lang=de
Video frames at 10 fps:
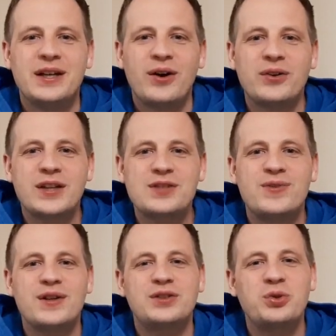und dass
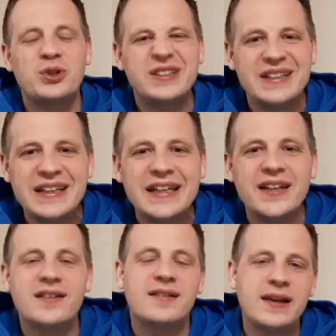wir durch
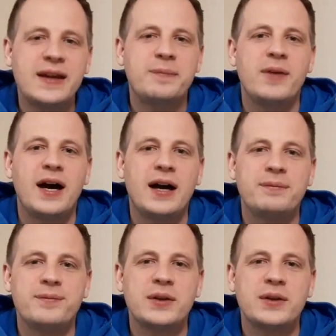ihn Leben haben